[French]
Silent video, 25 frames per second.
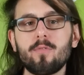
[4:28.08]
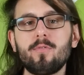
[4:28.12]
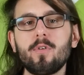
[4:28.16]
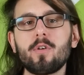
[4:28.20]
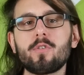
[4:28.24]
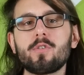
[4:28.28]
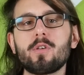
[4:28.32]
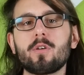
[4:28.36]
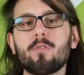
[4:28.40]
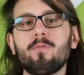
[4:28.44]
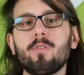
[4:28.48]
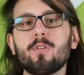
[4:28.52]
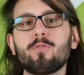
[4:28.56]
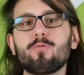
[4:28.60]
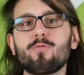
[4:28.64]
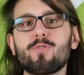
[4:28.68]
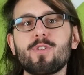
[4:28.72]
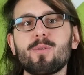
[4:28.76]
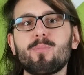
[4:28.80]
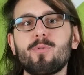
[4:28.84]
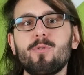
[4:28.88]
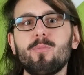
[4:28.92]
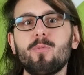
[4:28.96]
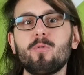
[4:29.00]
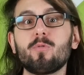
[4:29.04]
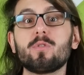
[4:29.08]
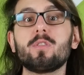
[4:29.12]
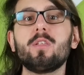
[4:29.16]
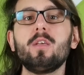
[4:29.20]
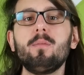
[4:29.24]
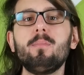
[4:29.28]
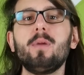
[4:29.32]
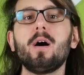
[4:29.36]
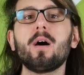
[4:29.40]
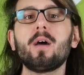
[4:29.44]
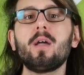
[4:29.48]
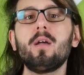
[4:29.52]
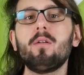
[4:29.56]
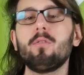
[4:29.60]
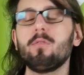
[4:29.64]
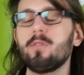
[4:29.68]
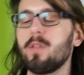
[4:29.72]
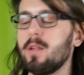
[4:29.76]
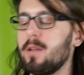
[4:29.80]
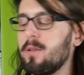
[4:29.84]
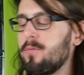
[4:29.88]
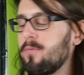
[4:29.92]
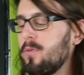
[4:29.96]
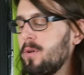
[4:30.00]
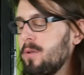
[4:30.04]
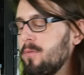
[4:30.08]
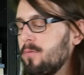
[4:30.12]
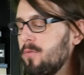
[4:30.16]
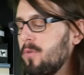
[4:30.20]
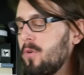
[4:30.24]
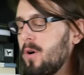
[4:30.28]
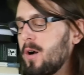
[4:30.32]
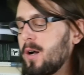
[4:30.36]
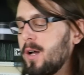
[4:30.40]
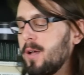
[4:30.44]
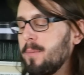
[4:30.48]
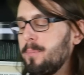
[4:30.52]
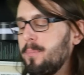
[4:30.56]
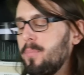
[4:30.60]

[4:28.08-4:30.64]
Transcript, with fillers: va faire, c'est qu'on va tout simplement démarrer le téléphone, voir un